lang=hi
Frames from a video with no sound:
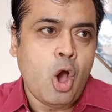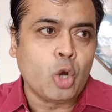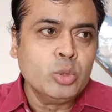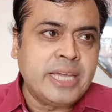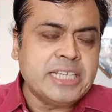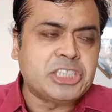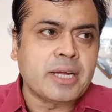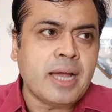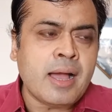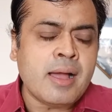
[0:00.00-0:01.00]
और उनकी
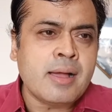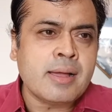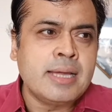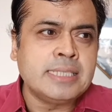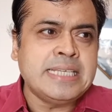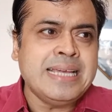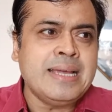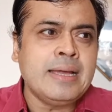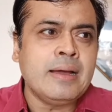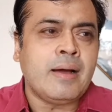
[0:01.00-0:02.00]
जगह किसी
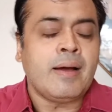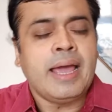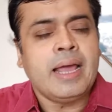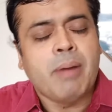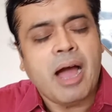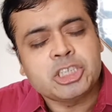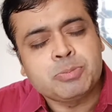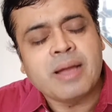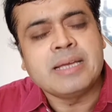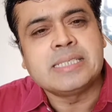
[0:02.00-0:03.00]
गैर
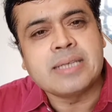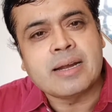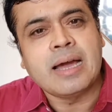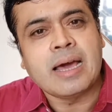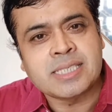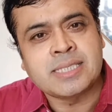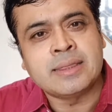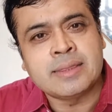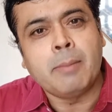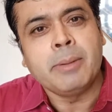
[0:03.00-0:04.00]
भाजपा की सरकार
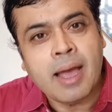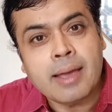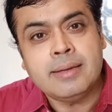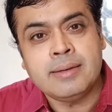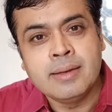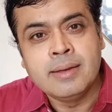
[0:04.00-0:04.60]
सत्ता में आई